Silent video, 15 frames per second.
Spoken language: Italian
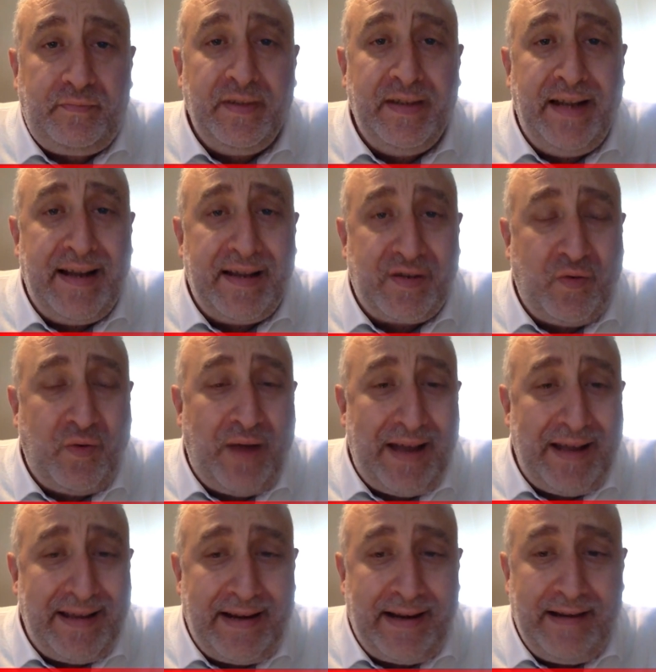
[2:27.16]
della
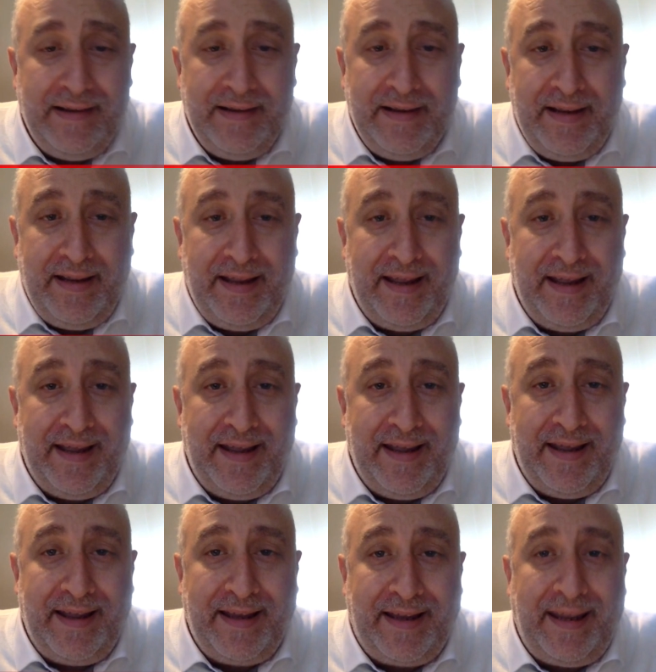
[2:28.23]
squadra
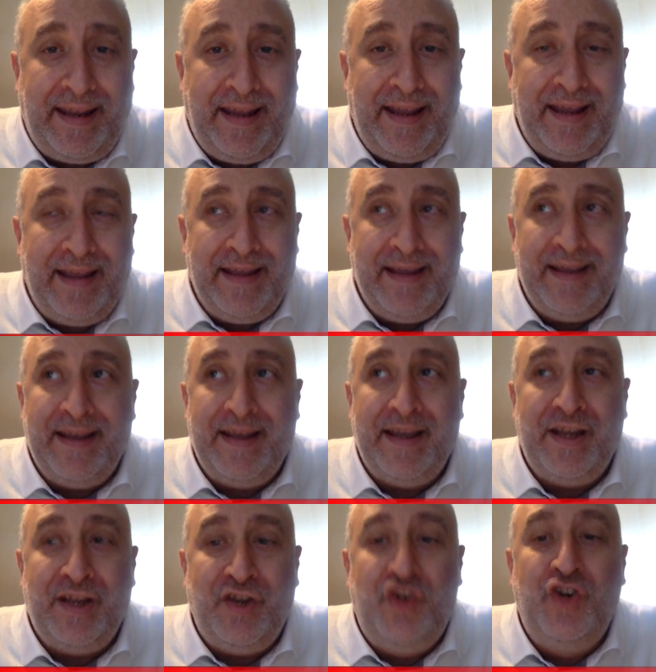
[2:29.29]
eh,
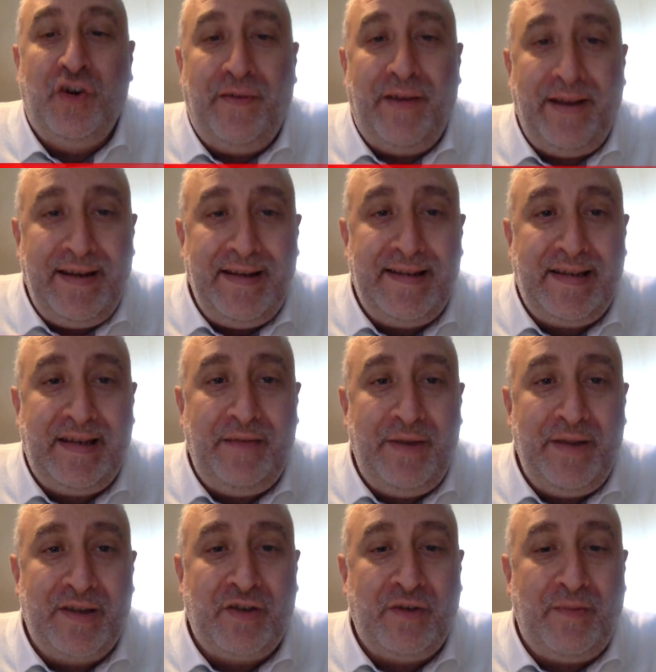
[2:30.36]
che eh,
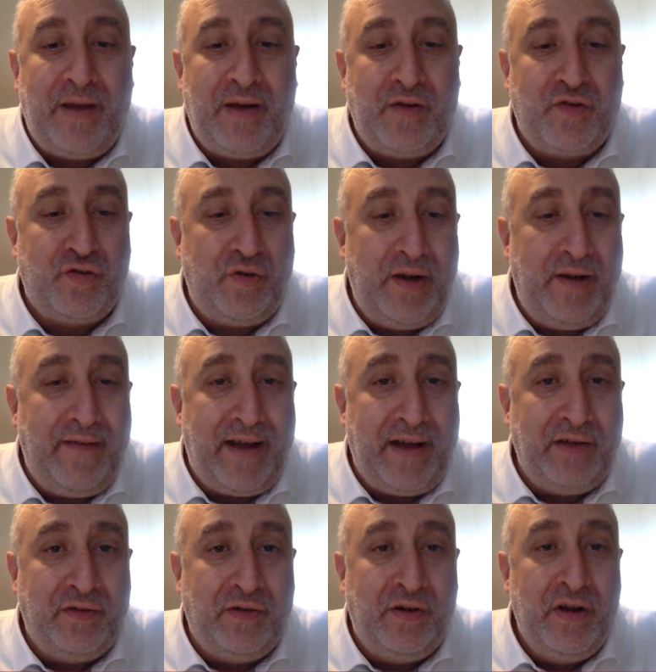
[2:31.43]
giovanissimi insomma hanno
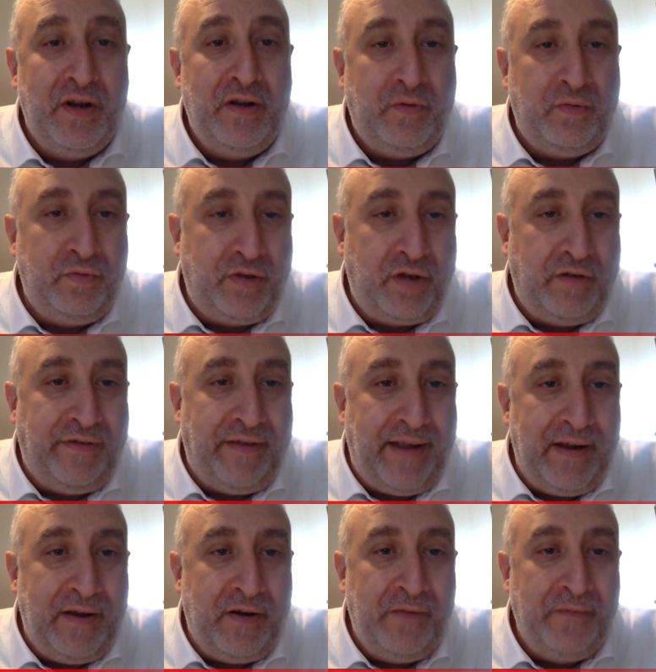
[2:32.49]
sollevato un
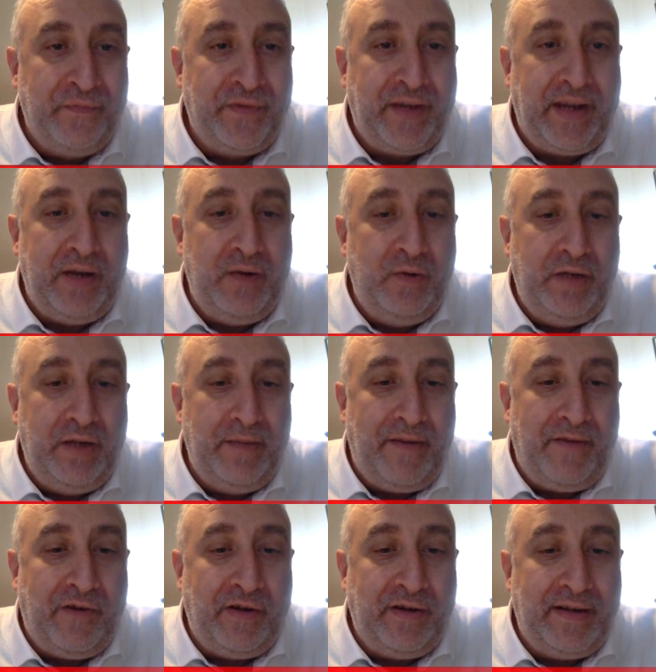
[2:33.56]
trofeo che
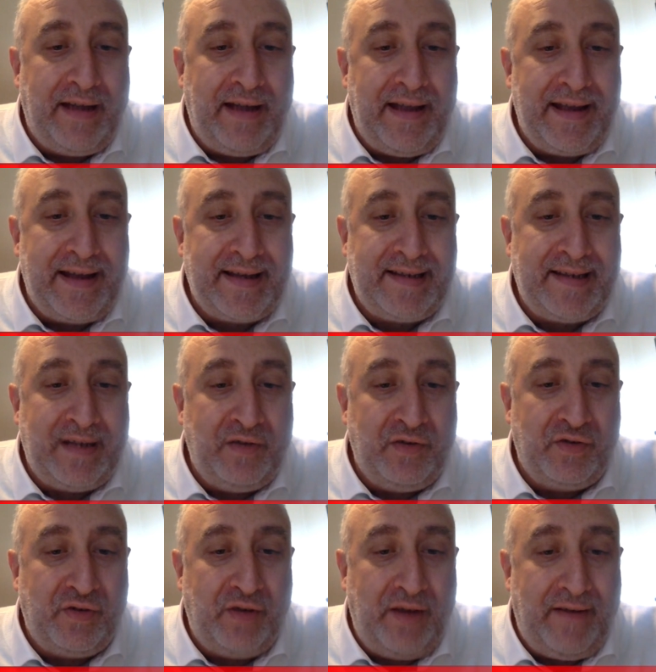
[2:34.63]
l'ultima volta era
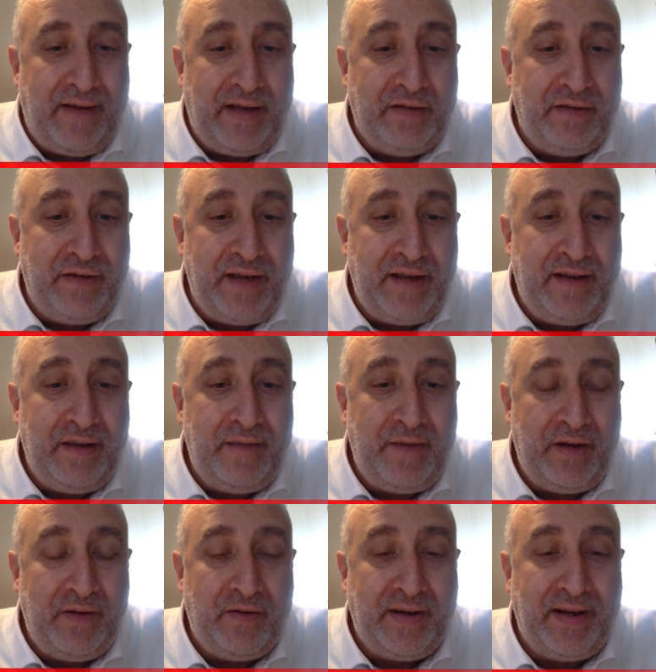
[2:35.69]
stato sollevato niente
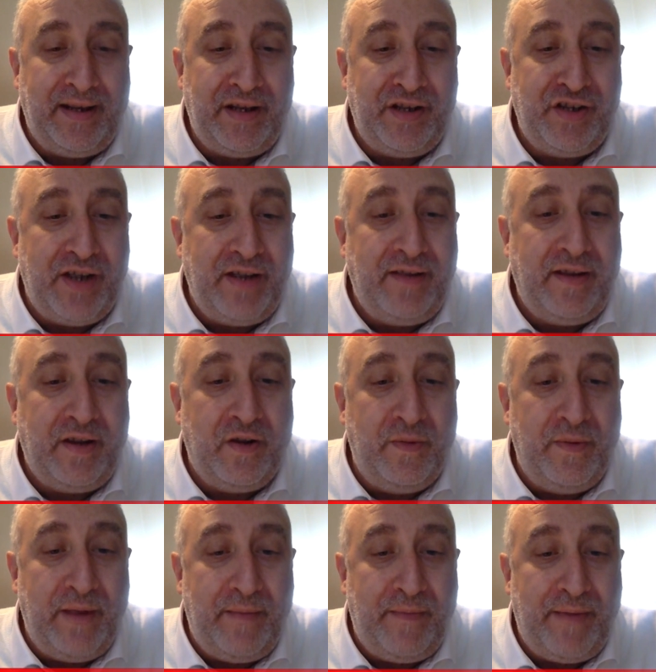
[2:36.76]
meno che da gente
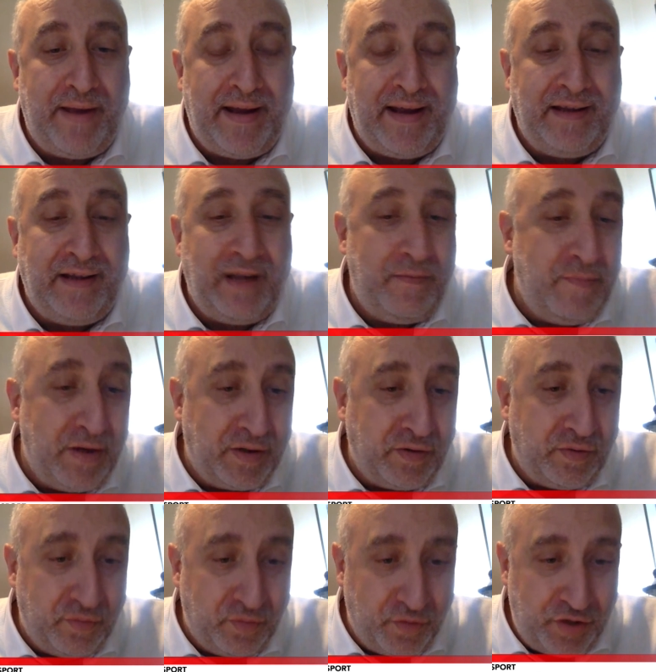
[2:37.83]
come Panatta e
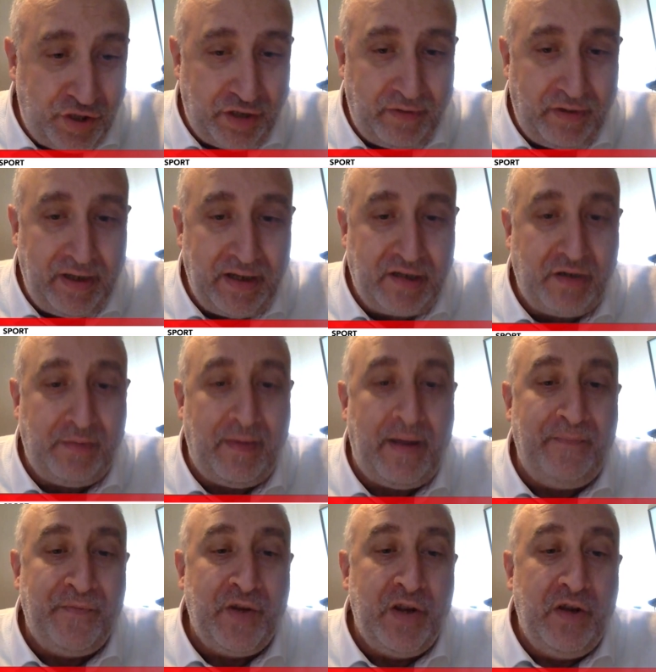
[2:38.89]
Bertolucci quindi
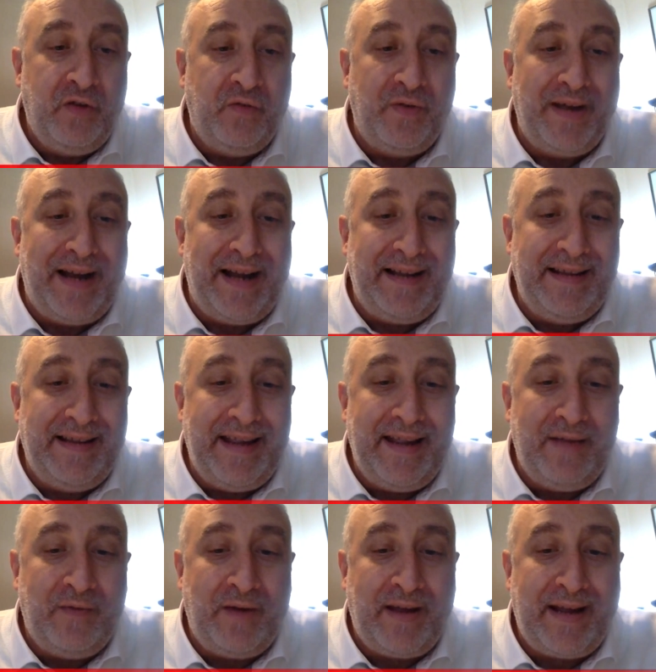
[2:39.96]
insomma un
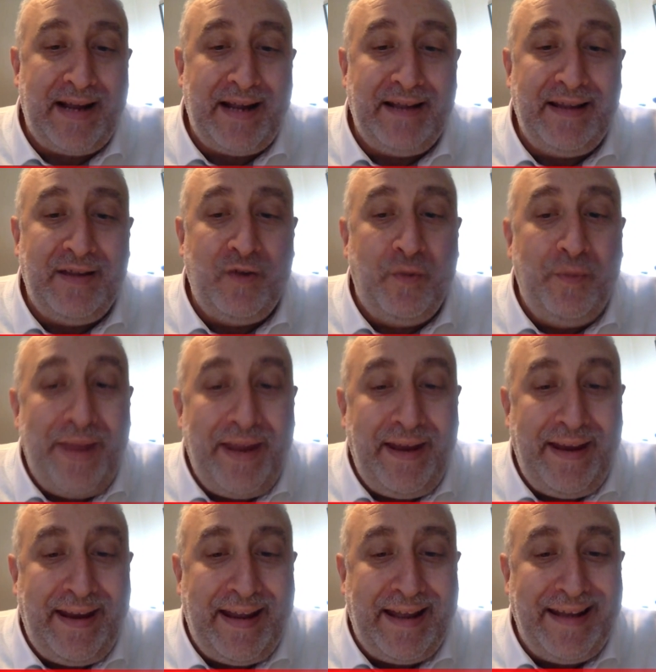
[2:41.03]
grande, una grande
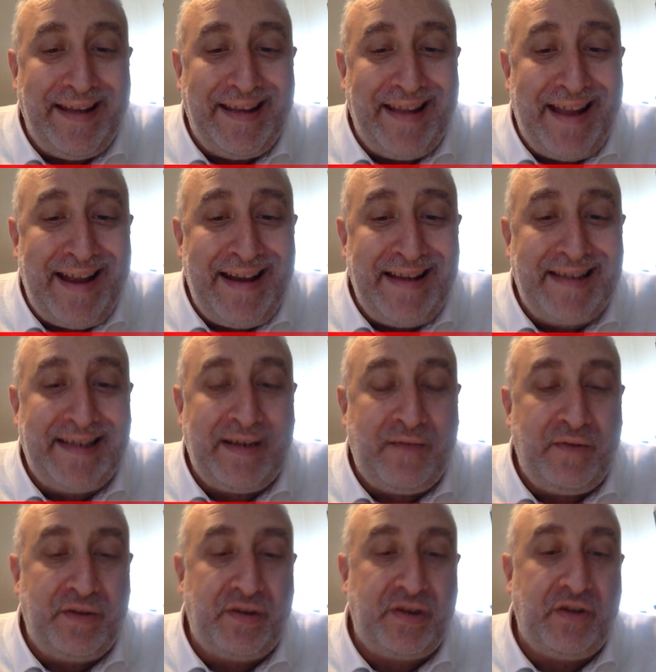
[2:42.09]
domenica di tennis e
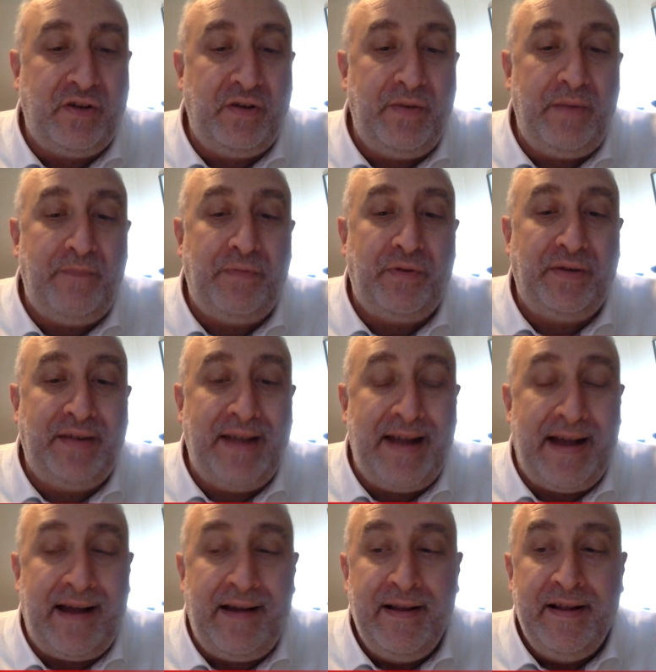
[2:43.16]
questo secondo me
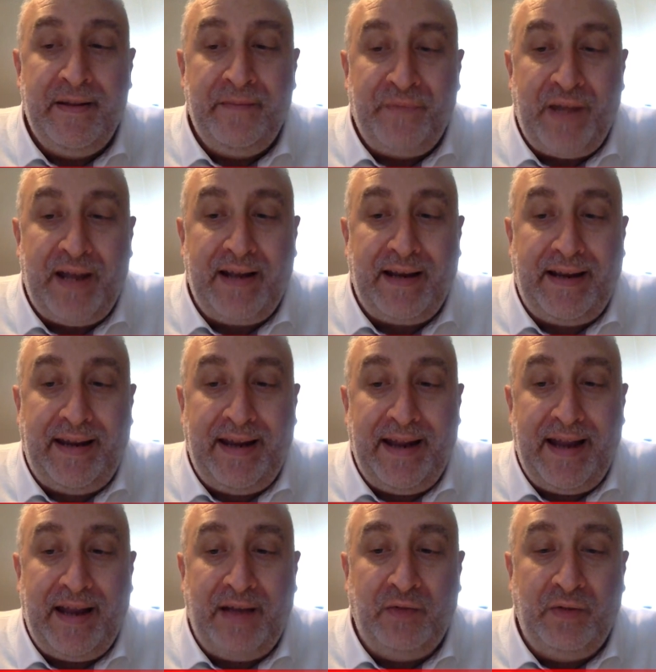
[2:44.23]
porterà
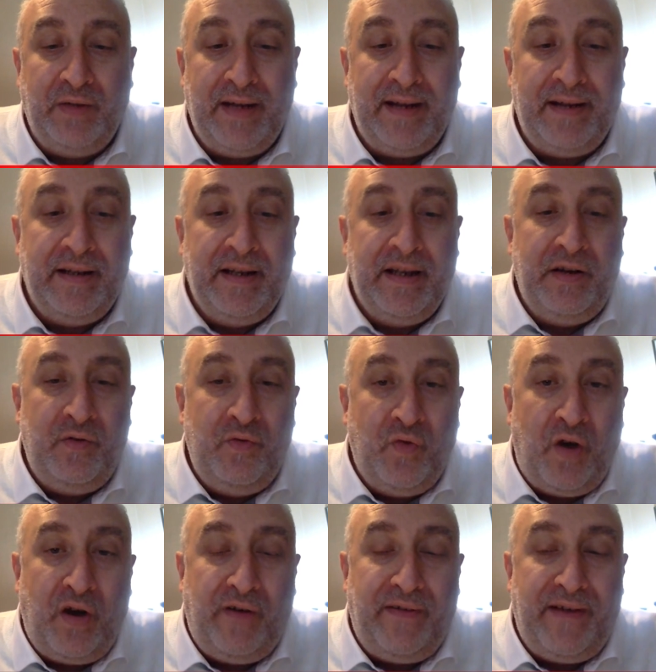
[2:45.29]
anche ad una
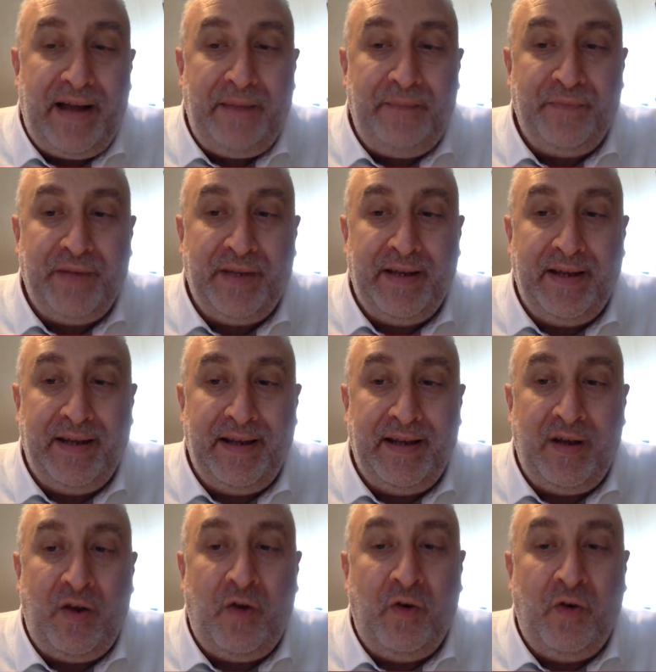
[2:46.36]
nuova eh,